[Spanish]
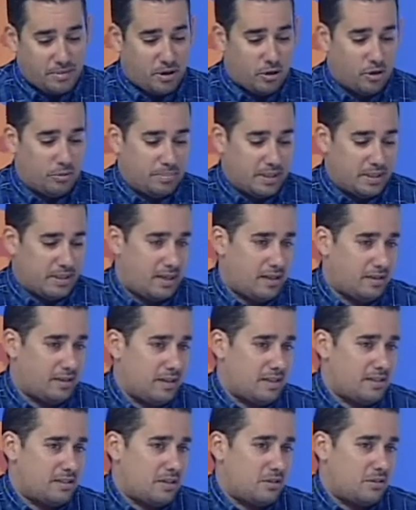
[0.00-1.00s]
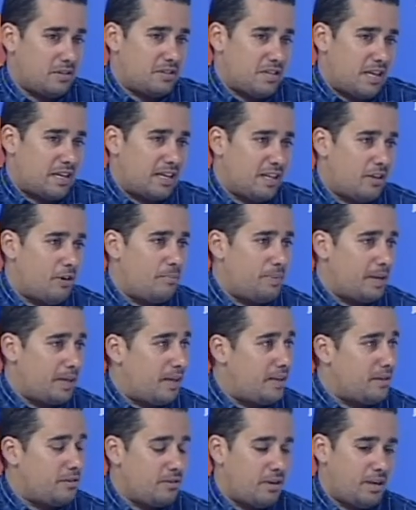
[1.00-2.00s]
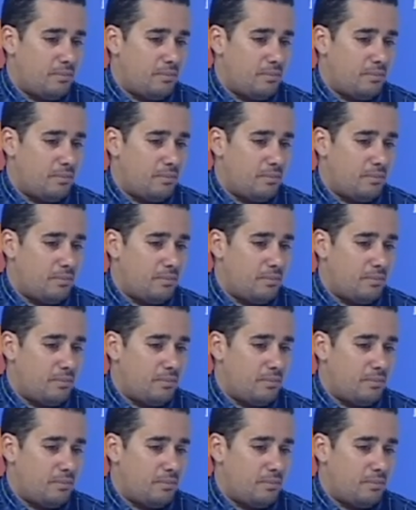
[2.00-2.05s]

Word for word: pero el hospital de la Salud se ha quedado pequeño,